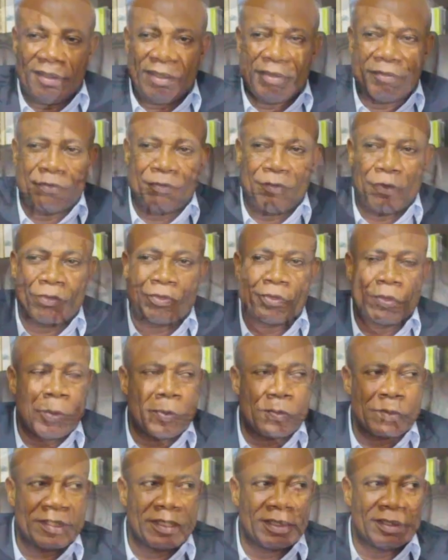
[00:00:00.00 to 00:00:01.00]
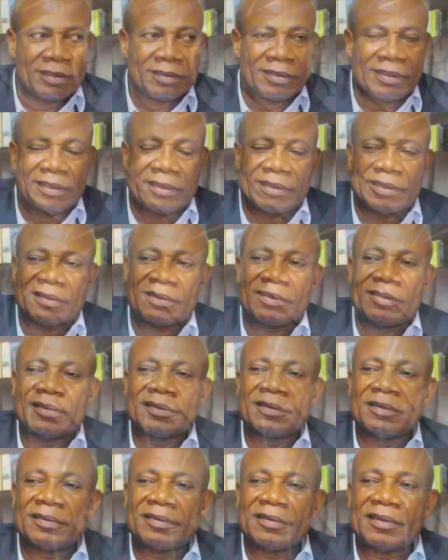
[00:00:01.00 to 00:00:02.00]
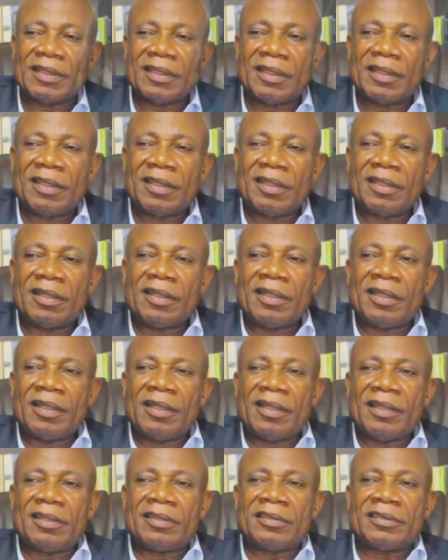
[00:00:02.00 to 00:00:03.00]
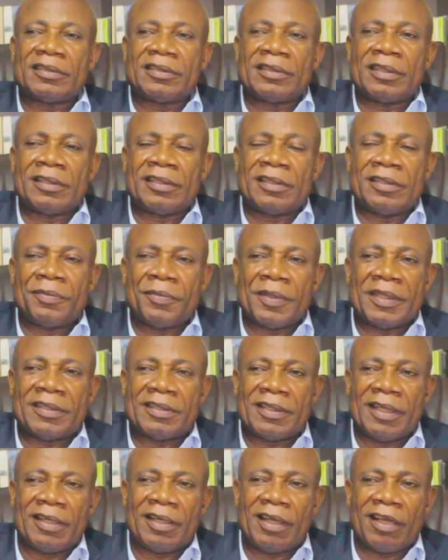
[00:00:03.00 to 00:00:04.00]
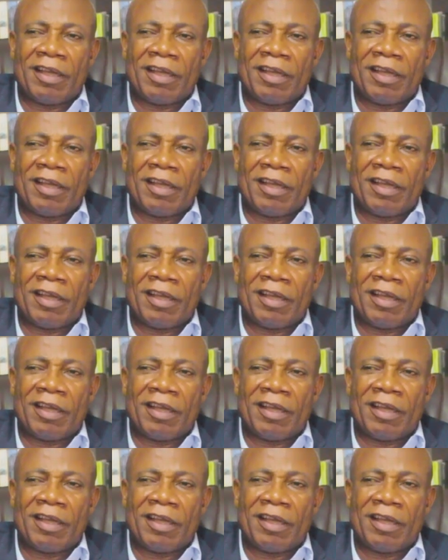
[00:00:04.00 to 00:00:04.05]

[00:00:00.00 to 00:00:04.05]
les forces obscurantistes, ceux qui maintiennent